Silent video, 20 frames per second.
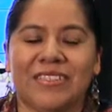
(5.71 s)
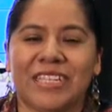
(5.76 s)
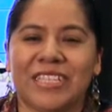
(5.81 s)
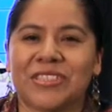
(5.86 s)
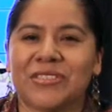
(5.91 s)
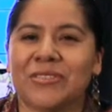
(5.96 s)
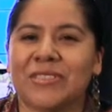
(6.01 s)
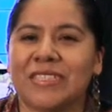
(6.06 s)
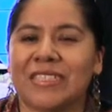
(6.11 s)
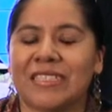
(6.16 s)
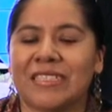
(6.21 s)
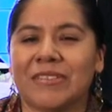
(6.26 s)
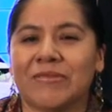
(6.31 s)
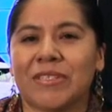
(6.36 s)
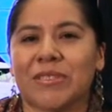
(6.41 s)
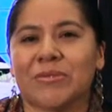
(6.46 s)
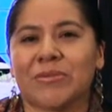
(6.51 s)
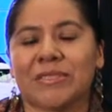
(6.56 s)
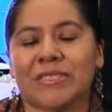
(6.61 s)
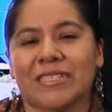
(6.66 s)
Hola, soy Irene
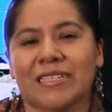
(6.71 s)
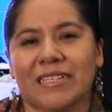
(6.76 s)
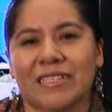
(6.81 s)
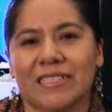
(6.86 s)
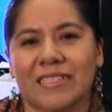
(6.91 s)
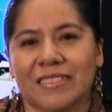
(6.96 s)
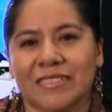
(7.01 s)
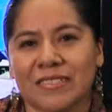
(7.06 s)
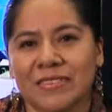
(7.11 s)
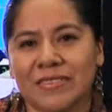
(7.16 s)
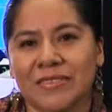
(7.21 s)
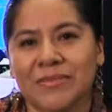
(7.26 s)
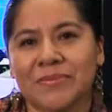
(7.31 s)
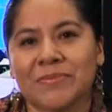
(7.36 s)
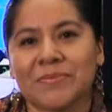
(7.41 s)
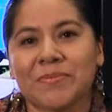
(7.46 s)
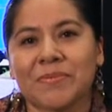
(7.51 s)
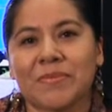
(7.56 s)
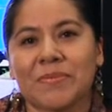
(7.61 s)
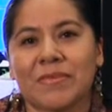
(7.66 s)
Barbosa Carrasco.
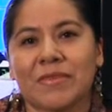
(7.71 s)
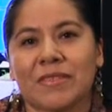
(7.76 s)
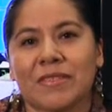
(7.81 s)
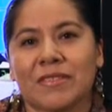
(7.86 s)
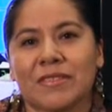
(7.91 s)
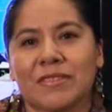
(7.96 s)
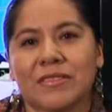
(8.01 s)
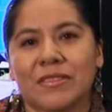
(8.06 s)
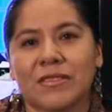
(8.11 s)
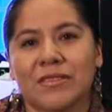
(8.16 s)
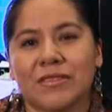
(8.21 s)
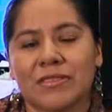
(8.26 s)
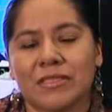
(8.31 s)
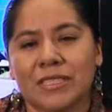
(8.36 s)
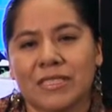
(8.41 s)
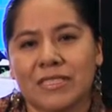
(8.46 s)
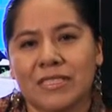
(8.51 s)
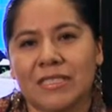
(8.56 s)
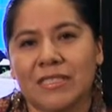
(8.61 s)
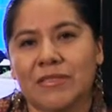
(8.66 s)
Soy
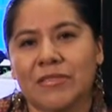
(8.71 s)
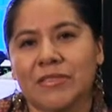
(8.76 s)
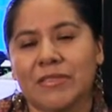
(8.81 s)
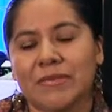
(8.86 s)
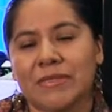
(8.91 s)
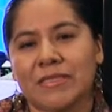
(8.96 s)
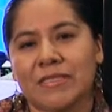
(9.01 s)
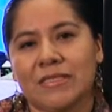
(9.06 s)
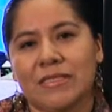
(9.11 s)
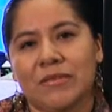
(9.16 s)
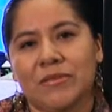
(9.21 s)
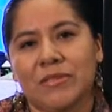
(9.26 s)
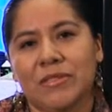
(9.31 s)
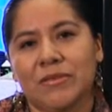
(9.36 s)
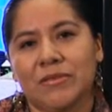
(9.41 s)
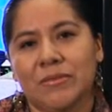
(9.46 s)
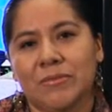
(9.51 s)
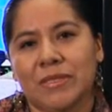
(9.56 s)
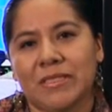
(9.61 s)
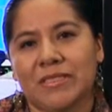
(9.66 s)
docente de la Universidad
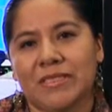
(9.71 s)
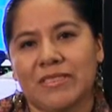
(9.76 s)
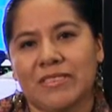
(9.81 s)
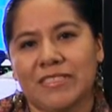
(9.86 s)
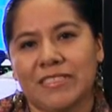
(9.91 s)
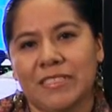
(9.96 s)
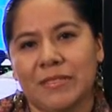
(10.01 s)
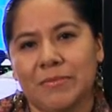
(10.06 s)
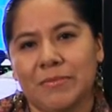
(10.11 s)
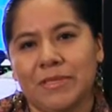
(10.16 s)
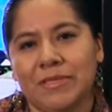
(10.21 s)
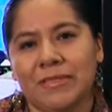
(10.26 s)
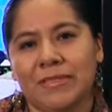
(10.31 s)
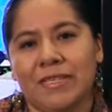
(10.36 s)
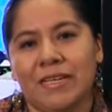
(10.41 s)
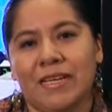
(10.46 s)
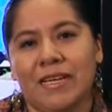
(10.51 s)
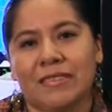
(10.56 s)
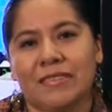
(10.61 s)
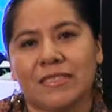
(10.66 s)
Autónoma de Chiapas,
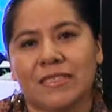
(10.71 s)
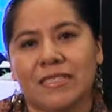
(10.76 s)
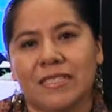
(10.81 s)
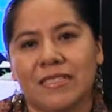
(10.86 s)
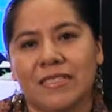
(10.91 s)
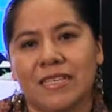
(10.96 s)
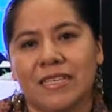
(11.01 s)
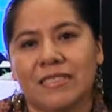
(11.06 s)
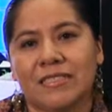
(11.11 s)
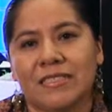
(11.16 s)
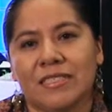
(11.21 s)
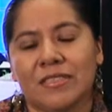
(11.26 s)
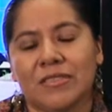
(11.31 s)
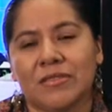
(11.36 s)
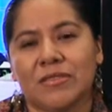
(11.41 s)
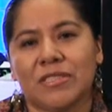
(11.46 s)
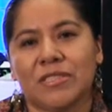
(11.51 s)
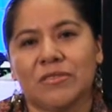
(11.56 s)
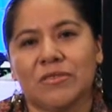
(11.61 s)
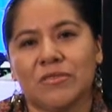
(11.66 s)
adscrita al
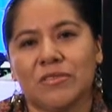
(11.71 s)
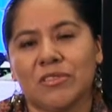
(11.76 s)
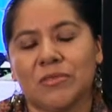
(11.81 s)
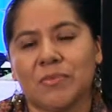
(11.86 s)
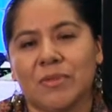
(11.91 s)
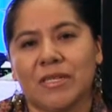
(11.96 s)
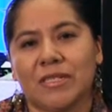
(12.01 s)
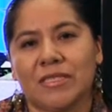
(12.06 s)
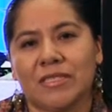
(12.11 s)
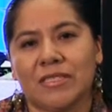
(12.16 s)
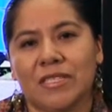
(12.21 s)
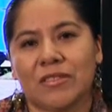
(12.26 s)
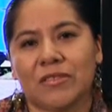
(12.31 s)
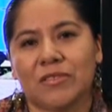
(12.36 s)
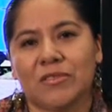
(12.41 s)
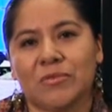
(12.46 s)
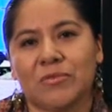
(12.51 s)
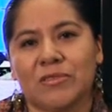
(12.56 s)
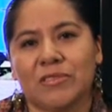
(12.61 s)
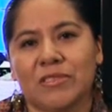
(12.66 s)
Centro de Estudios para el
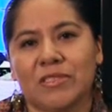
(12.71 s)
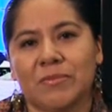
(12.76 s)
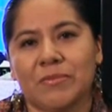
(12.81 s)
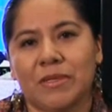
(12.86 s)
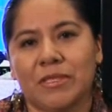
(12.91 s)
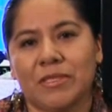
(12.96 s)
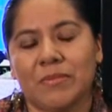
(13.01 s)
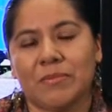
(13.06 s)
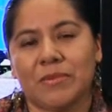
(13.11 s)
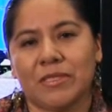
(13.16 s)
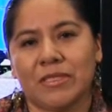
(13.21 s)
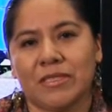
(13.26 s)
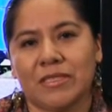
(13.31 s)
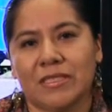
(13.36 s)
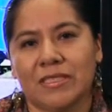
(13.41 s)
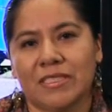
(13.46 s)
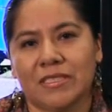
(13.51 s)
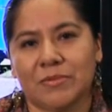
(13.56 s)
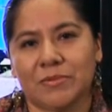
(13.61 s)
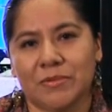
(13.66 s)
Desarrollo Municipal y
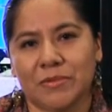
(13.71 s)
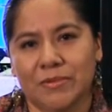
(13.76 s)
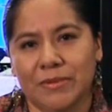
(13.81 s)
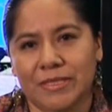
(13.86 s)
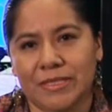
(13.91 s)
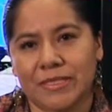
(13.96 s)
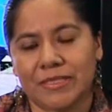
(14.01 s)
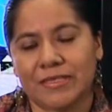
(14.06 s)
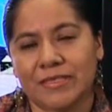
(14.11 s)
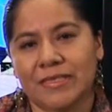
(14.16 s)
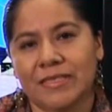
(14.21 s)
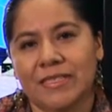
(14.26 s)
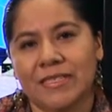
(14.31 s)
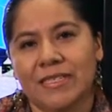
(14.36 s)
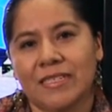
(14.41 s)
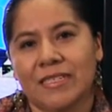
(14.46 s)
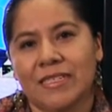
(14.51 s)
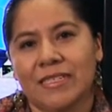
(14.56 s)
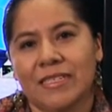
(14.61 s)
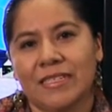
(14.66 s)
Políticas Públicas.
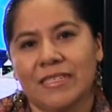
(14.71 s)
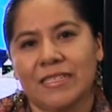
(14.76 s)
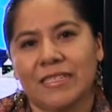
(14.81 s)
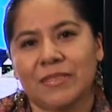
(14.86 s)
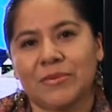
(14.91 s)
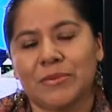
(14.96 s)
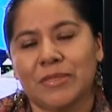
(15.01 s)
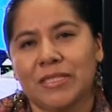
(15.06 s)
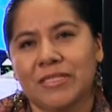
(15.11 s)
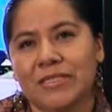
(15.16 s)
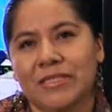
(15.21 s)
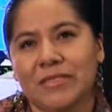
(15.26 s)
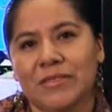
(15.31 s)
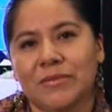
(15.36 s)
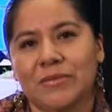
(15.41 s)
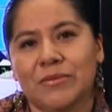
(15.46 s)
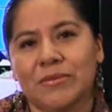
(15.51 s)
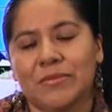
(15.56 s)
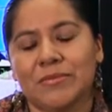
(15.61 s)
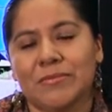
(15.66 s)
Les voy a
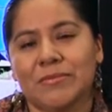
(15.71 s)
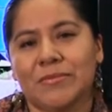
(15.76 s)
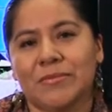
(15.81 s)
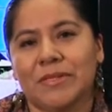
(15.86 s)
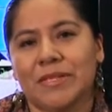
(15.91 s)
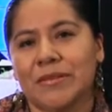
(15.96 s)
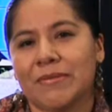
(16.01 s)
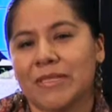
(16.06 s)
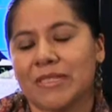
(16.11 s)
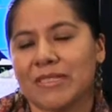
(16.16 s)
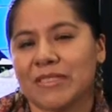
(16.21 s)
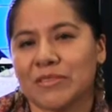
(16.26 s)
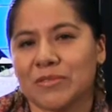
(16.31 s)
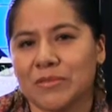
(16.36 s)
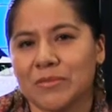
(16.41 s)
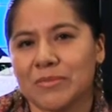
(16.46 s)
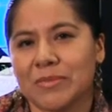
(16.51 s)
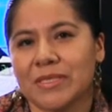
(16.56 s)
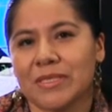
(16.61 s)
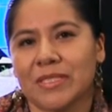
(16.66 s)
hacer un breve
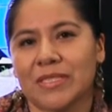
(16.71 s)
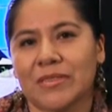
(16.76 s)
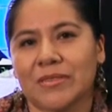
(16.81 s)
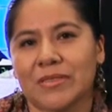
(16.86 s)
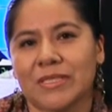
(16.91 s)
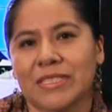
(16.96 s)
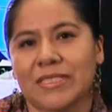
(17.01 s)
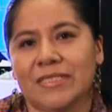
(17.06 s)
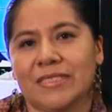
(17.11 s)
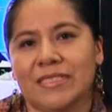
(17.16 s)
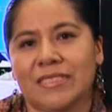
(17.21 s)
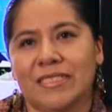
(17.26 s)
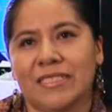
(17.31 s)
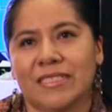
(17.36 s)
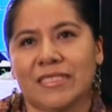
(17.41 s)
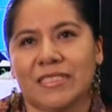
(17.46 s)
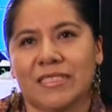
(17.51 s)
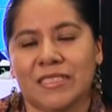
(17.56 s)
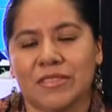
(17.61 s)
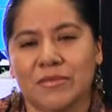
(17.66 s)
resumen de lo que es el
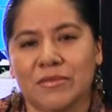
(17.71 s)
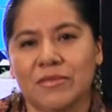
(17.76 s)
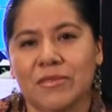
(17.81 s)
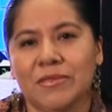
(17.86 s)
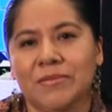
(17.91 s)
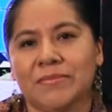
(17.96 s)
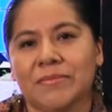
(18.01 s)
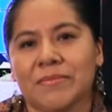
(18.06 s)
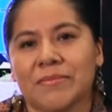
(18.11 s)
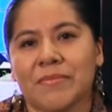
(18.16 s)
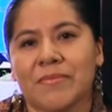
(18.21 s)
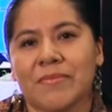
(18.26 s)
artículo.